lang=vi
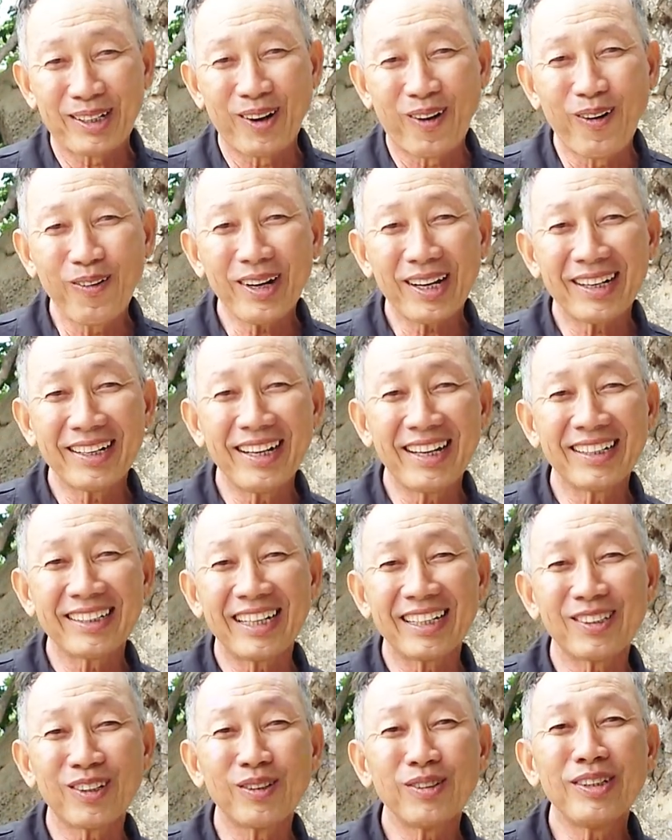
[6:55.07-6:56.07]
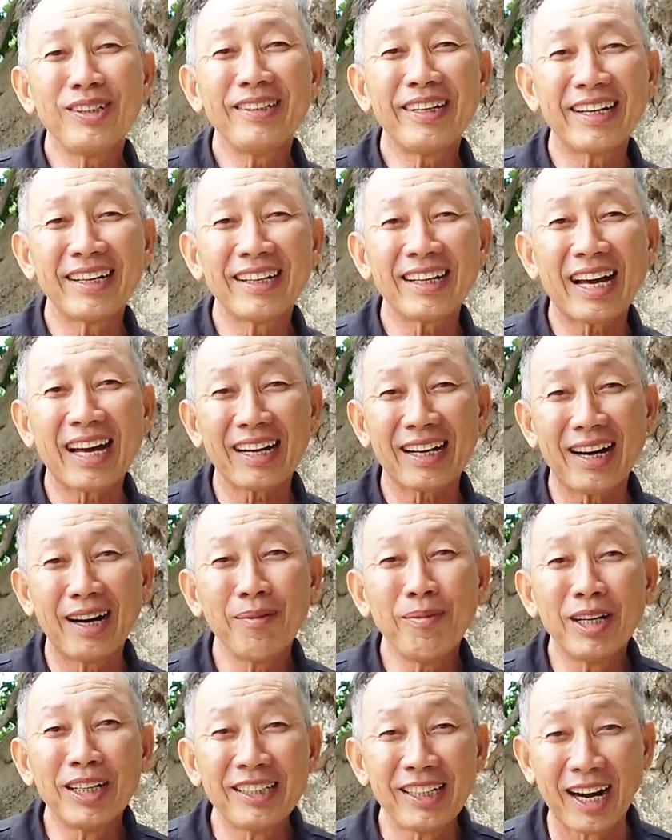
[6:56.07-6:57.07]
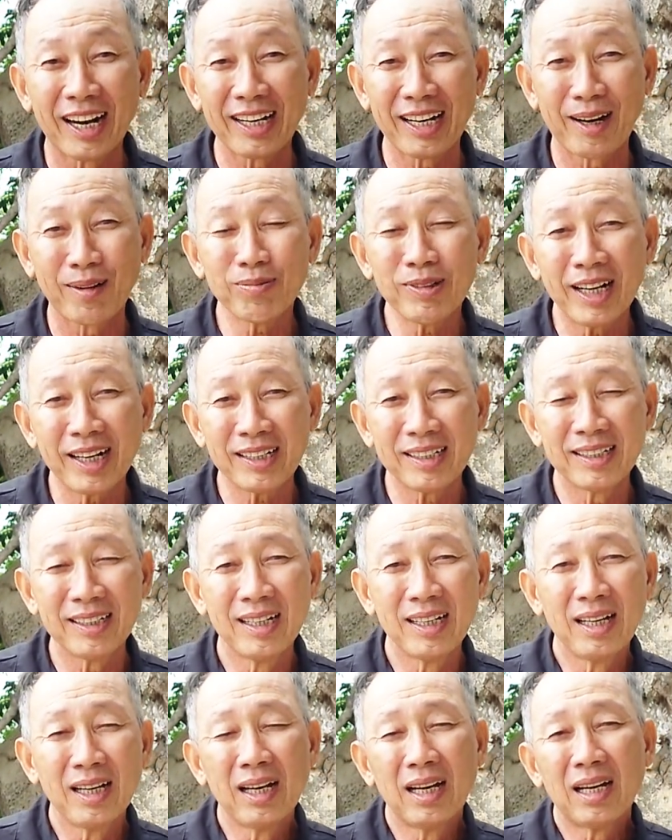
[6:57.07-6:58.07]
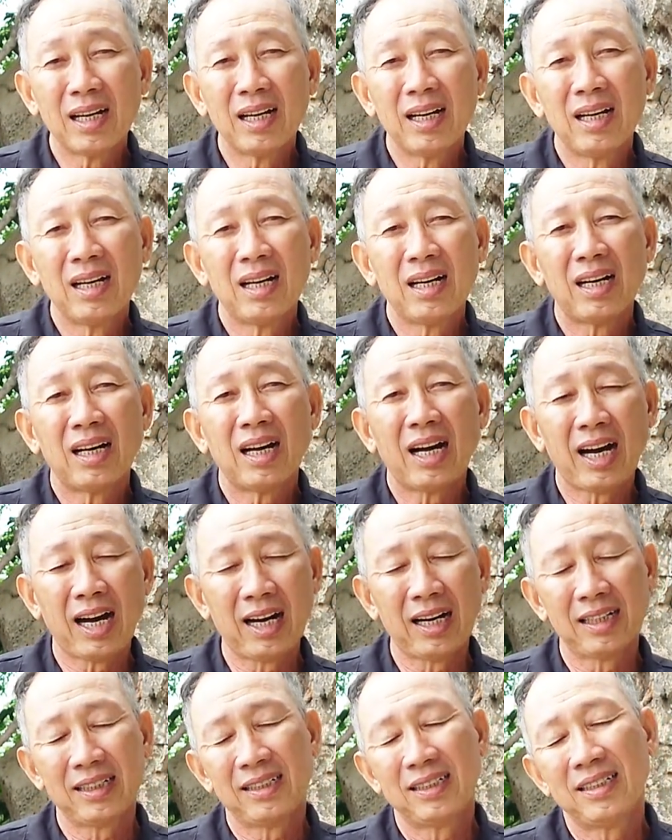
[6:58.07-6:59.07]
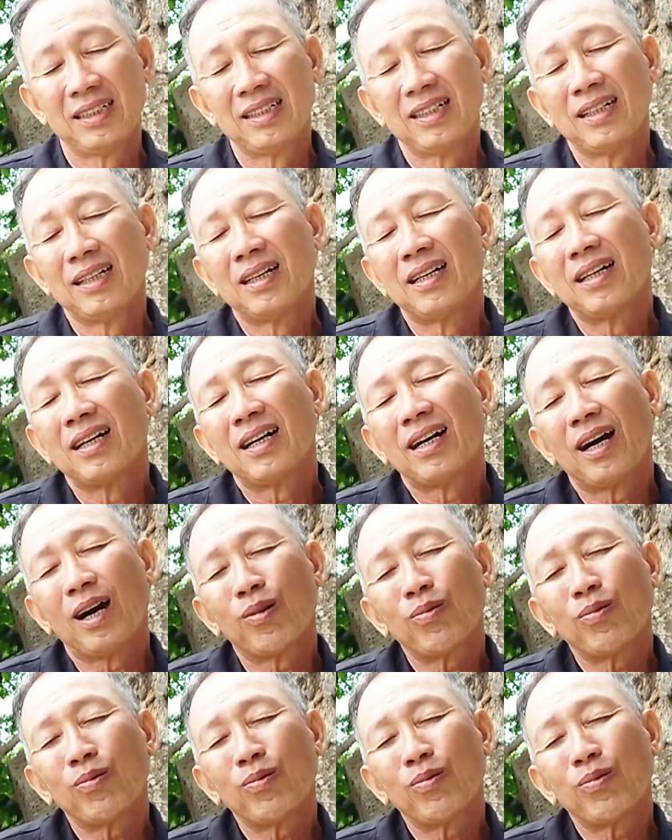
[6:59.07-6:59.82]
bạch hổ đặng lên ngay chỗ tứ điện là cỡ 10 giờ là ông lên 10 giờ là ông lên à, à chú